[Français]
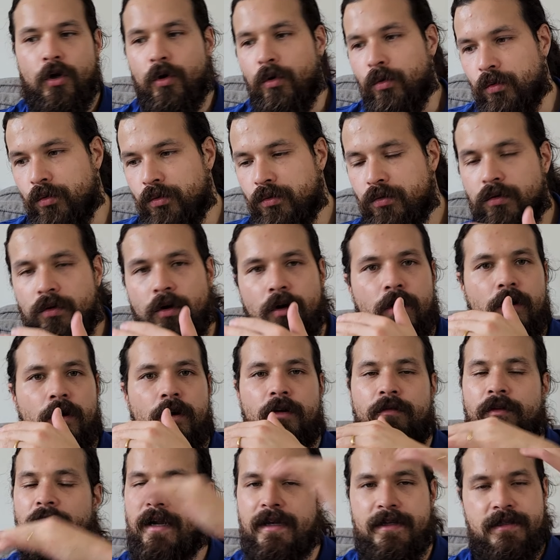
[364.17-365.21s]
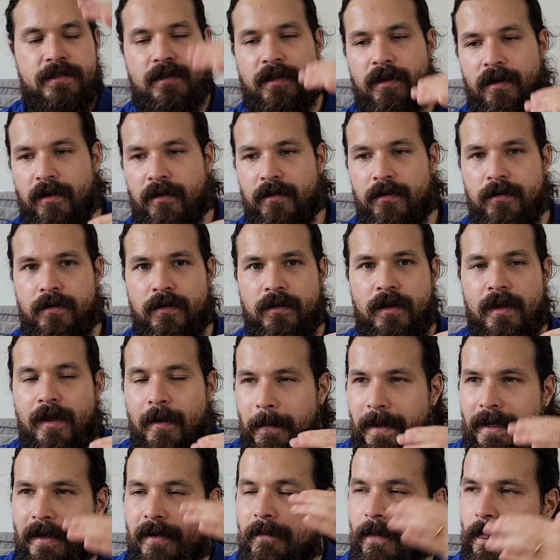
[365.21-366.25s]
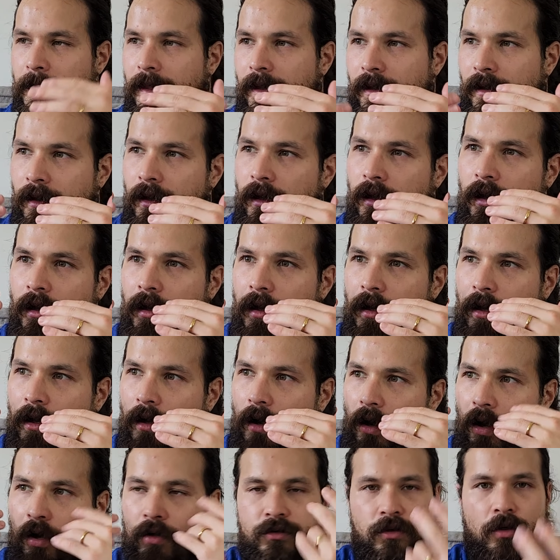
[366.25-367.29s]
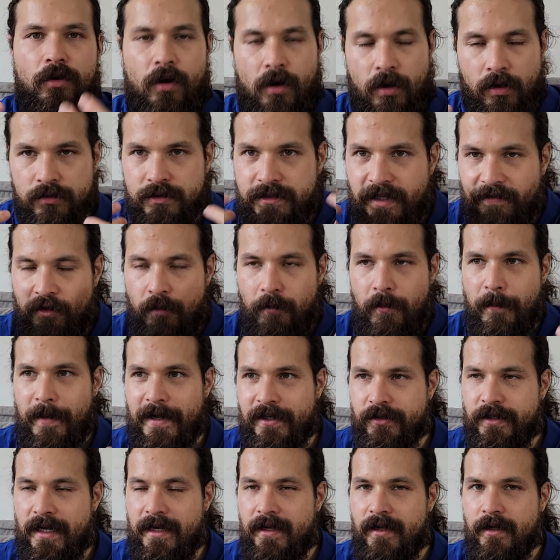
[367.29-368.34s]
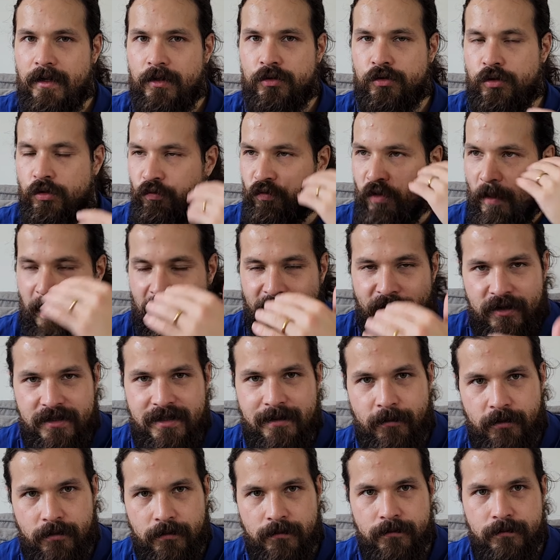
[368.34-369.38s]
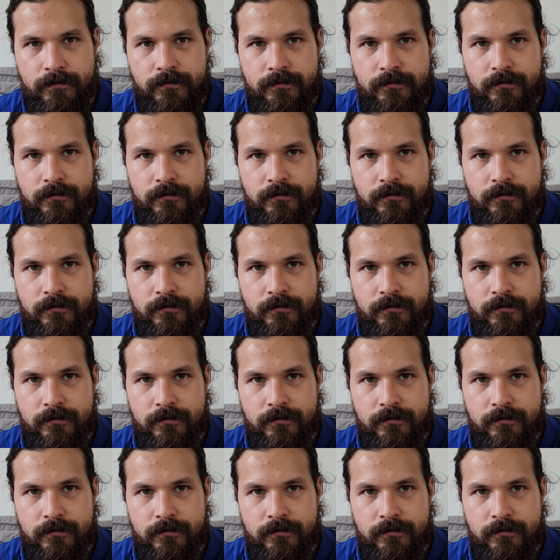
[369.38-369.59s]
ou euh, voilà, etc. Mais en, temps, en développement personnel, tu le vois pas forcément.